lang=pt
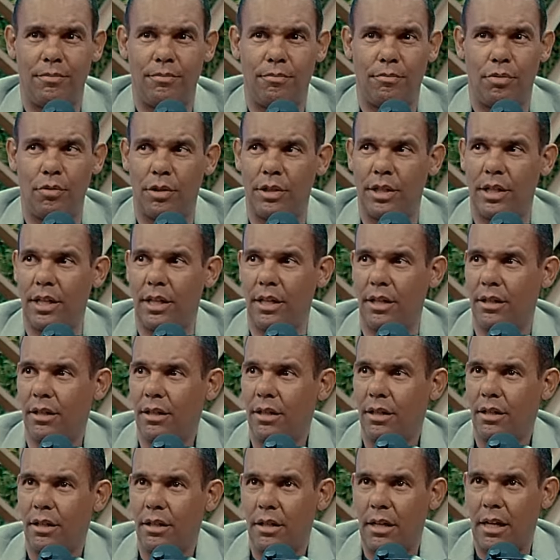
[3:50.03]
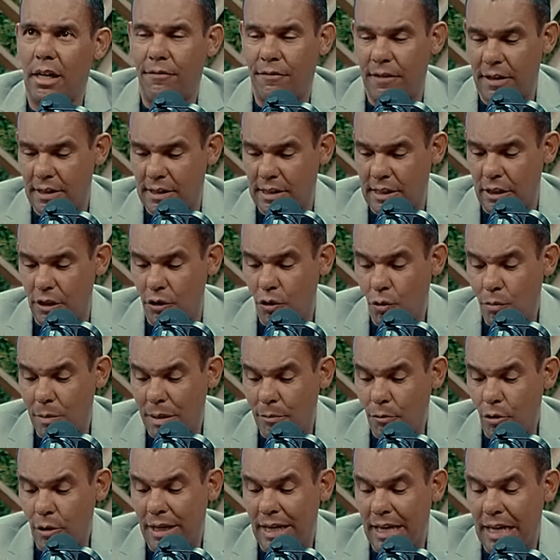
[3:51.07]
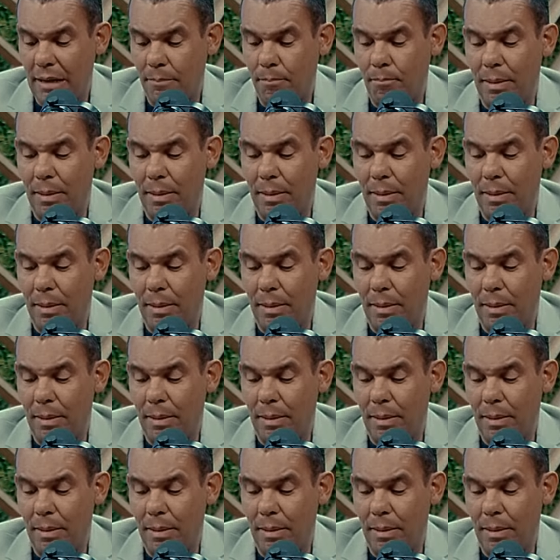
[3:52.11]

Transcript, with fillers: Porque fala assim: uma mulher